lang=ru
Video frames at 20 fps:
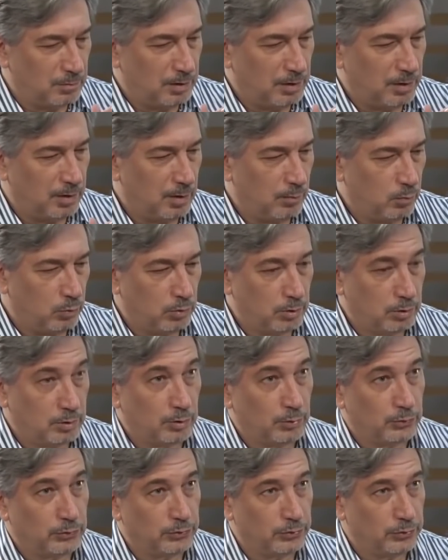Ирак,
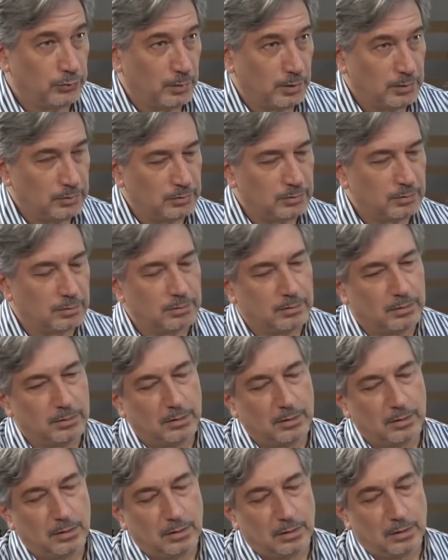Сирия
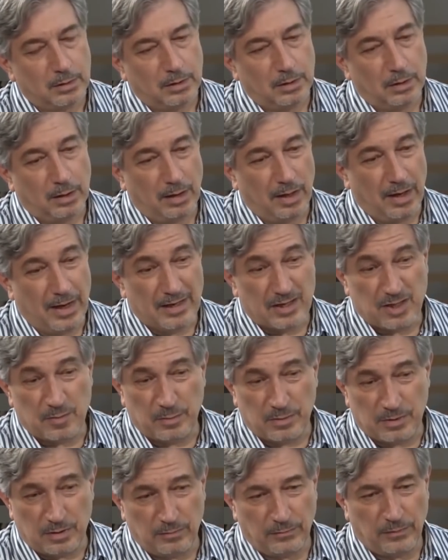и Ливан,
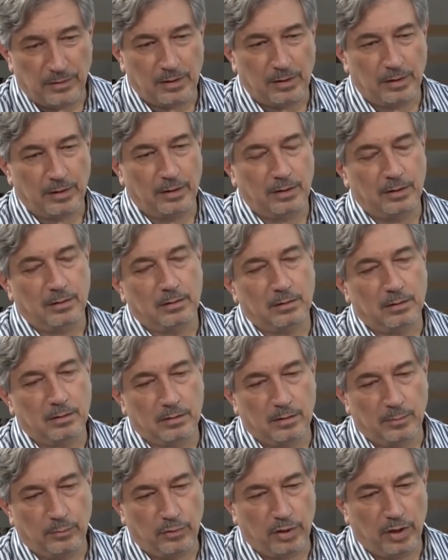то есть самые
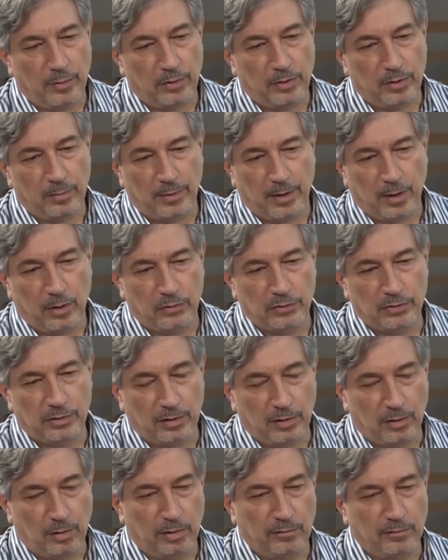близкие к нам страны.
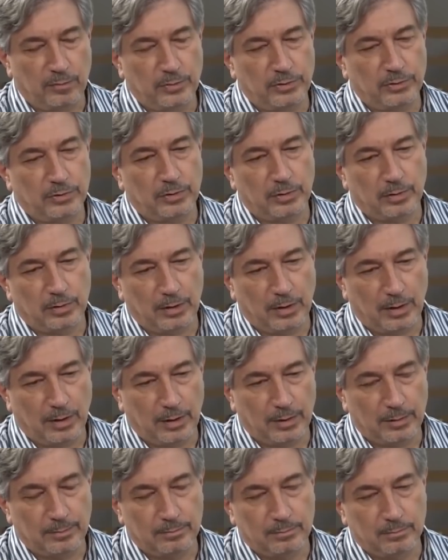И в
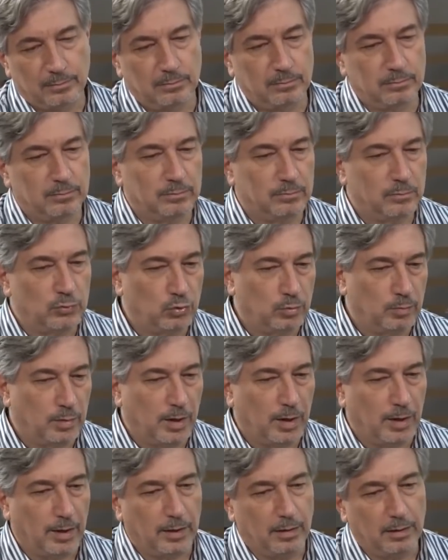частности, основные державы
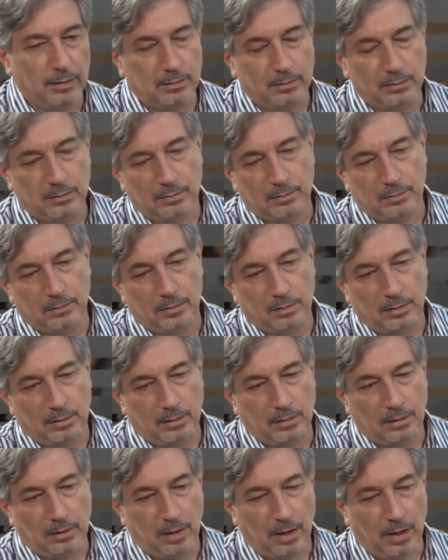в Персидском заливе,
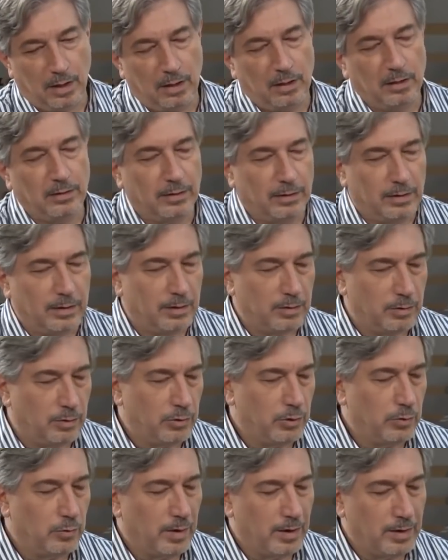которыми являются
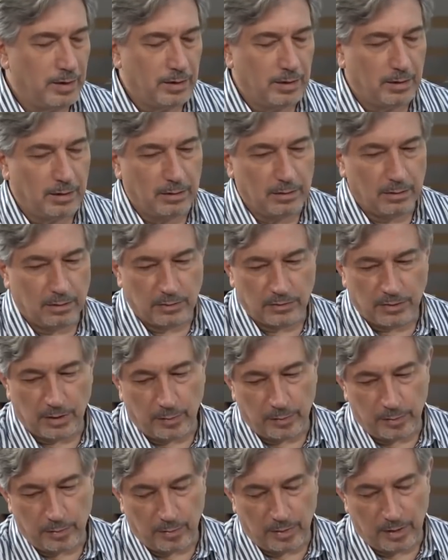Саудовская Аравия
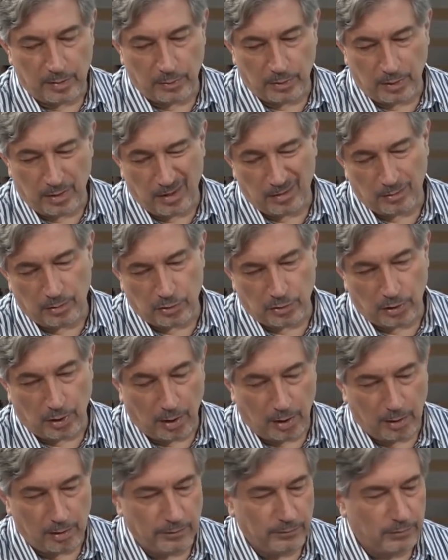и Эмираты,
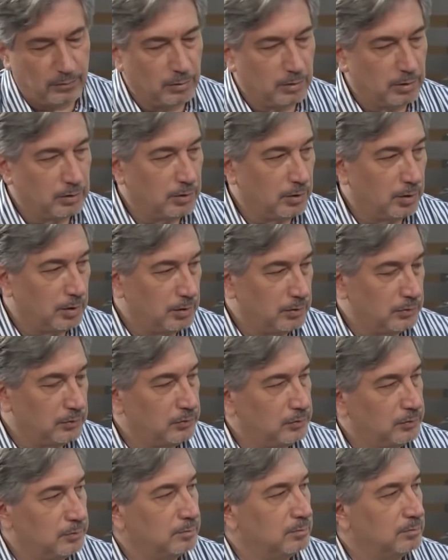и Катар, хотя
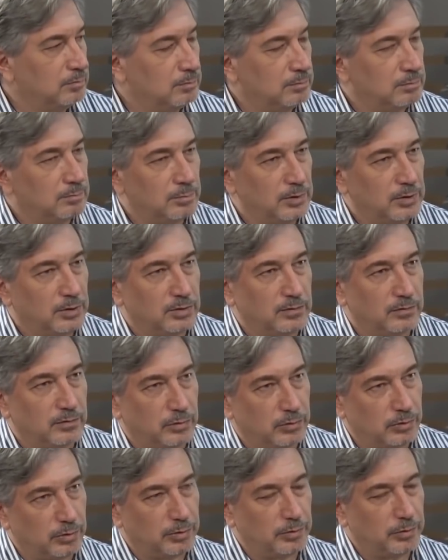Катар поддерживает
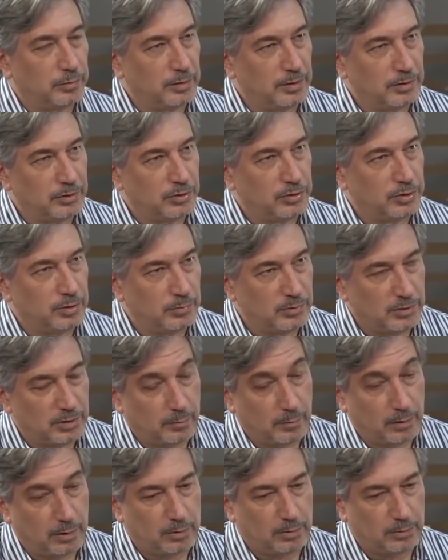тесные отношения с
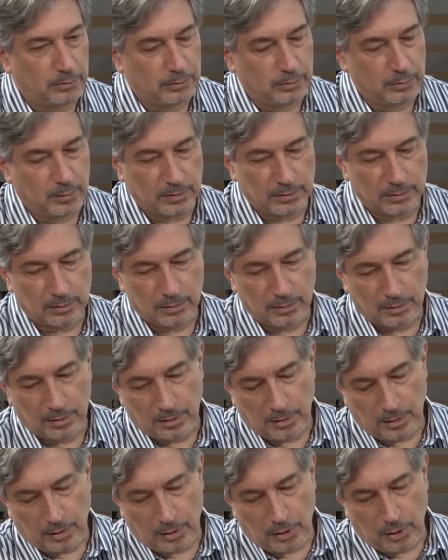Турцией.
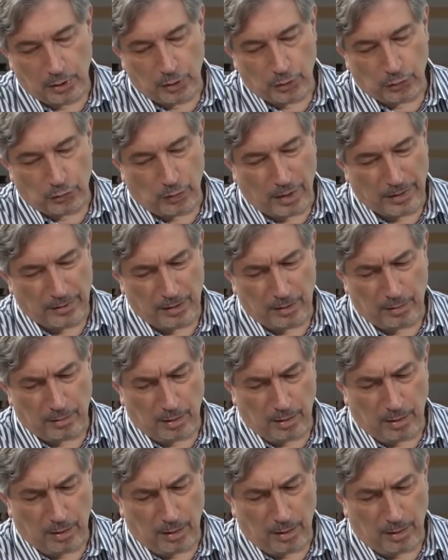Итак, когда вы имеете
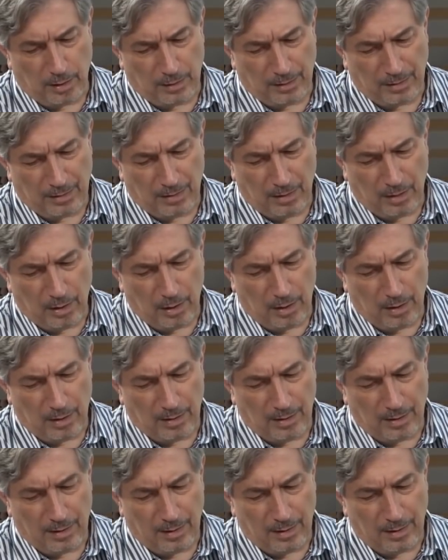дело с арабским миром,
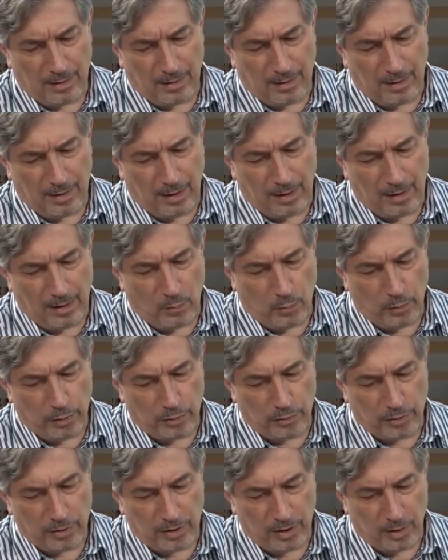есть две
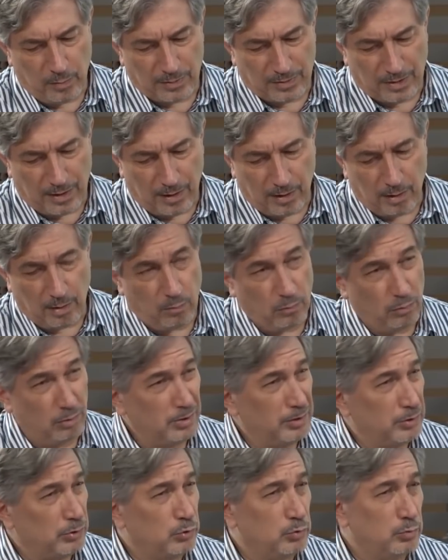вещи – есть бизнес,
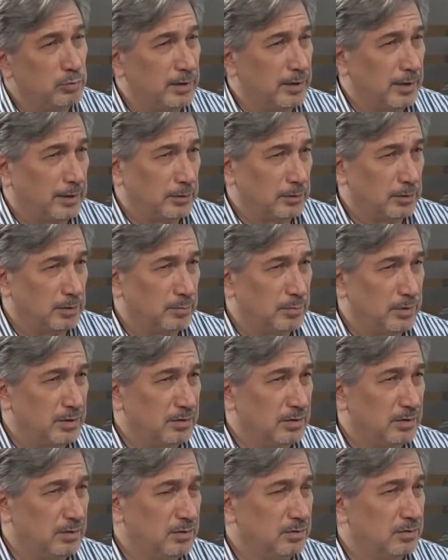есть политика –
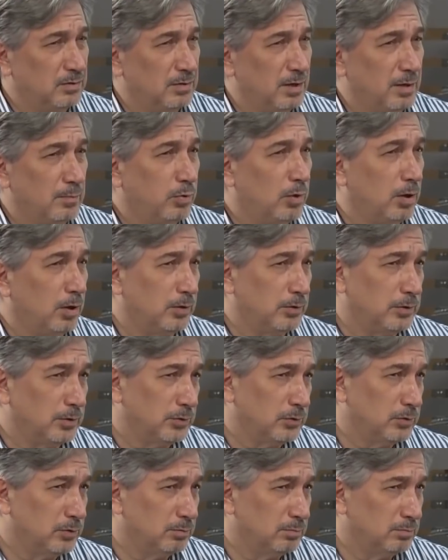я думаю, что
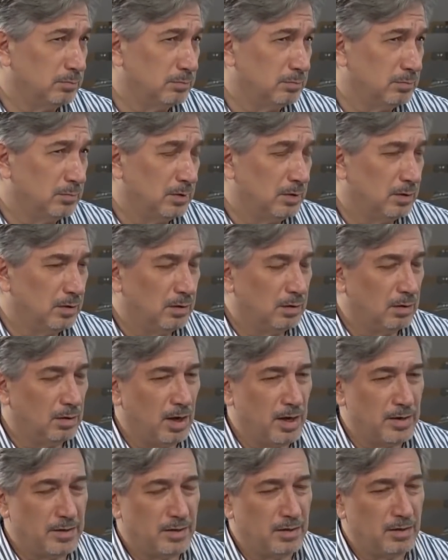в бизнесе для нас было
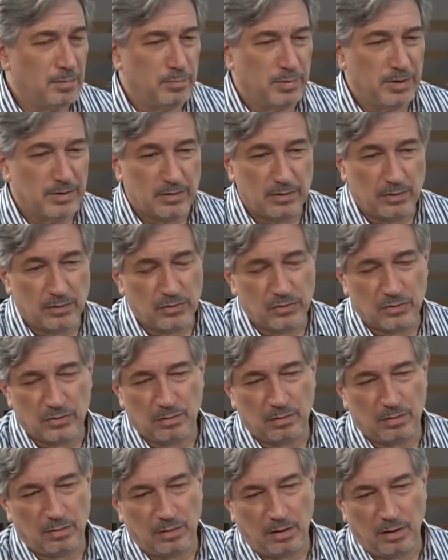бы очень глупо не
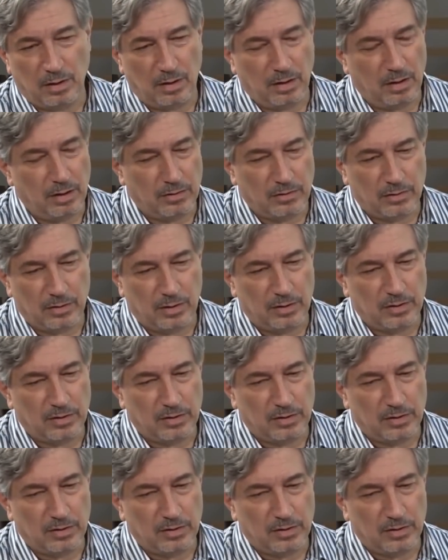смотреть на юг,